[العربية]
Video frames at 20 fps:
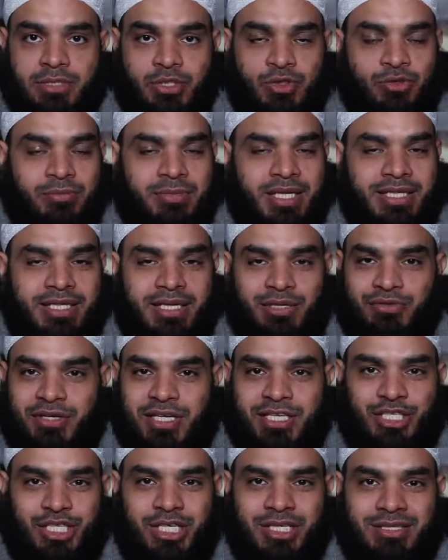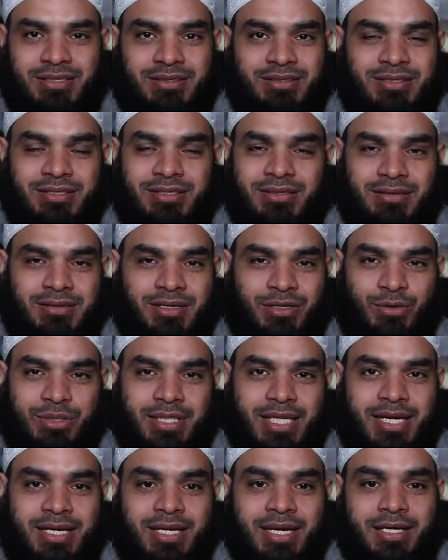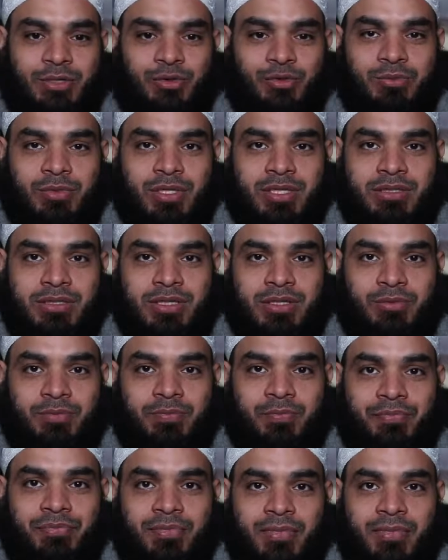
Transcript: منهم أن يفعل شيء رضي الله تعالى عنهم وأرضاهم